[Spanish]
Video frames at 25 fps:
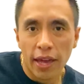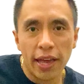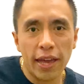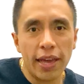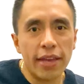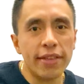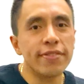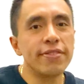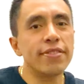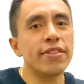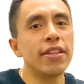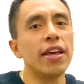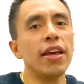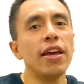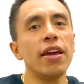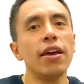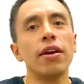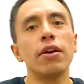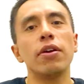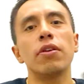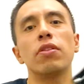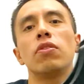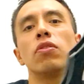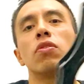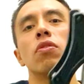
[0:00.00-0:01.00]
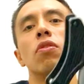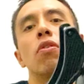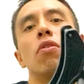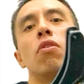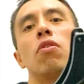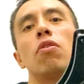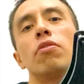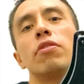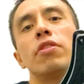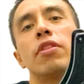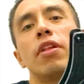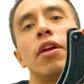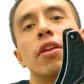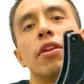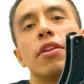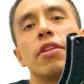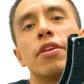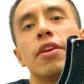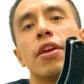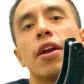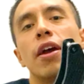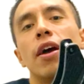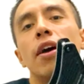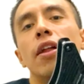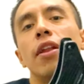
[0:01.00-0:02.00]
este no lo
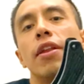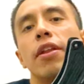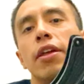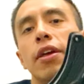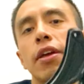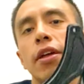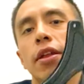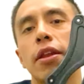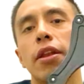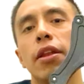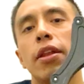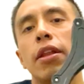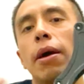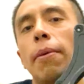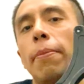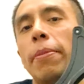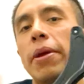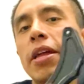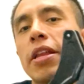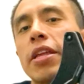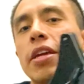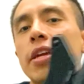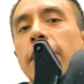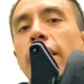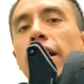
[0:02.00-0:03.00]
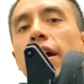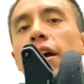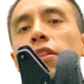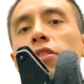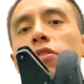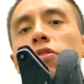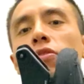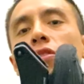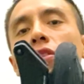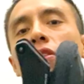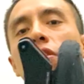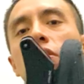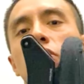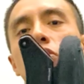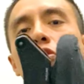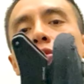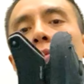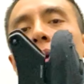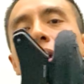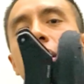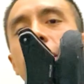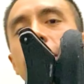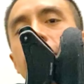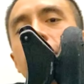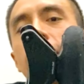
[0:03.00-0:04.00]
tenían en América, entonces lo
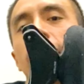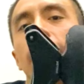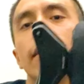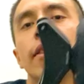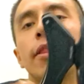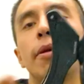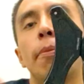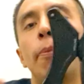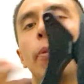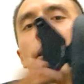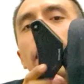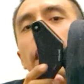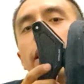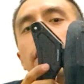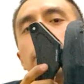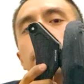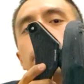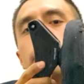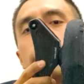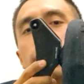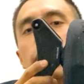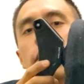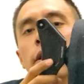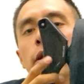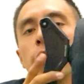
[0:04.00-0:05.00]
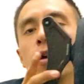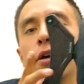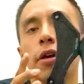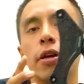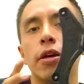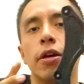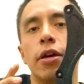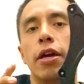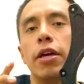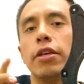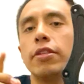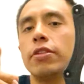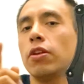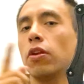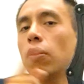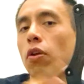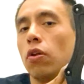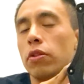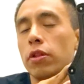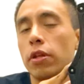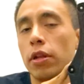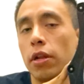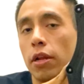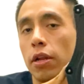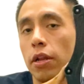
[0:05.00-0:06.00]
tuve que traer de Bladeville este no
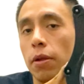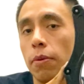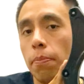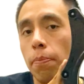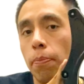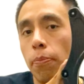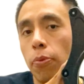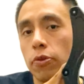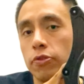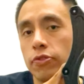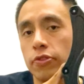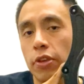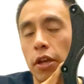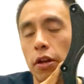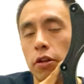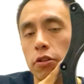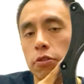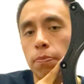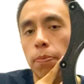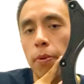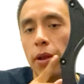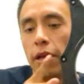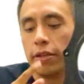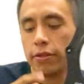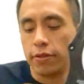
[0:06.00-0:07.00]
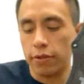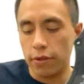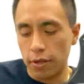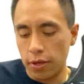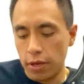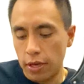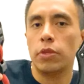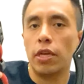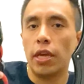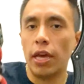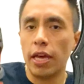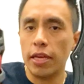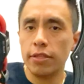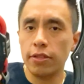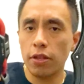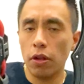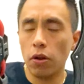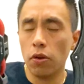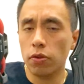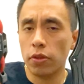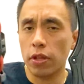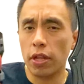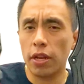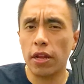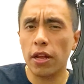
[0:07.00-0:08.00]
lo tenían en Pro Place. Este
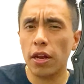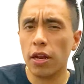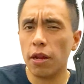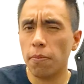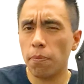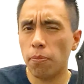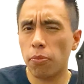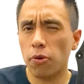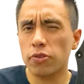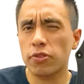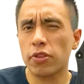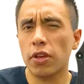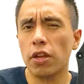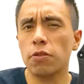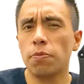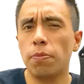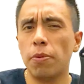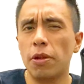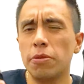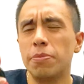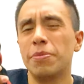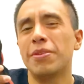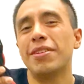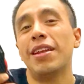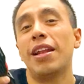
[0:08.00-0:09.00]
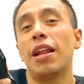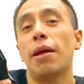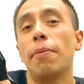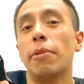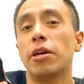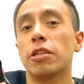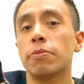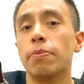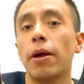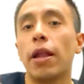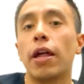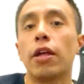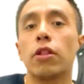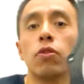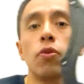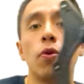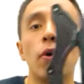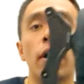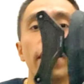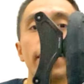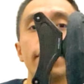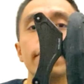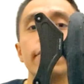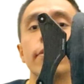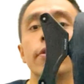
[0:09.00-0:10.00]
lo tenían en Pro Place, me salía más barato
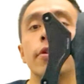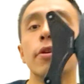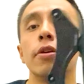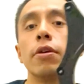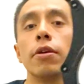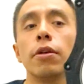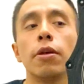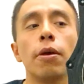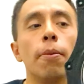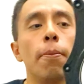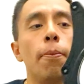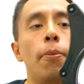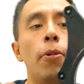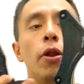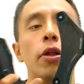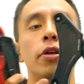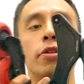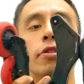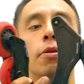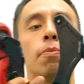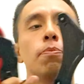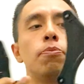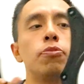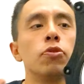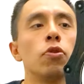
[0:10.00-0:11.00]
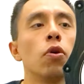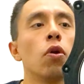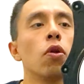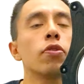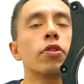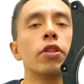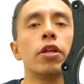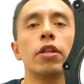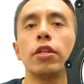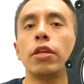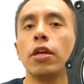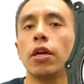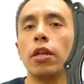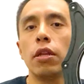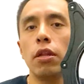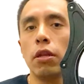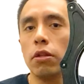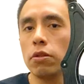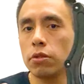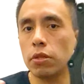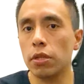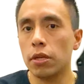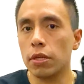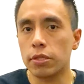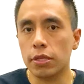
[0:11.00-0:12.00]
a este. Pero este pues, no lo tenían y
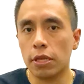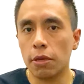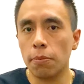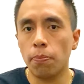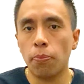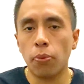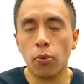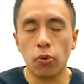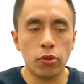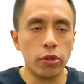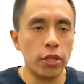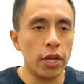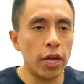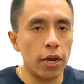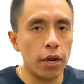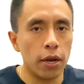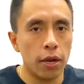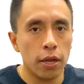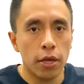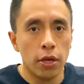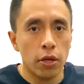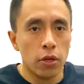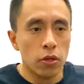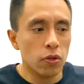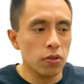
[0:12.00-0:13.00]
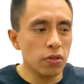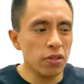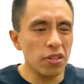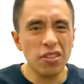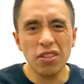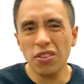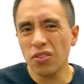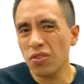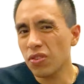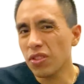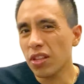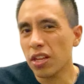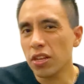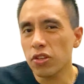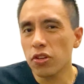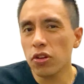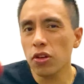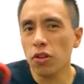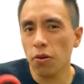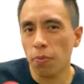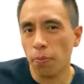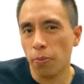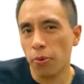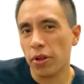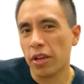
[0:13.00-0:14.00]
lo tienes que importar. Entonces eso está
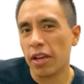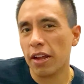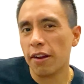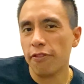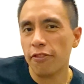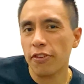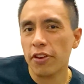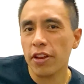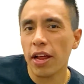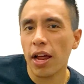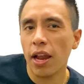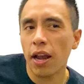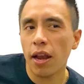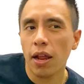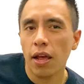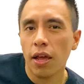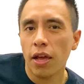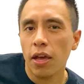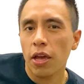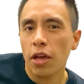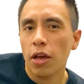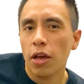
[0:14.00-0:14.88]
chido porque al final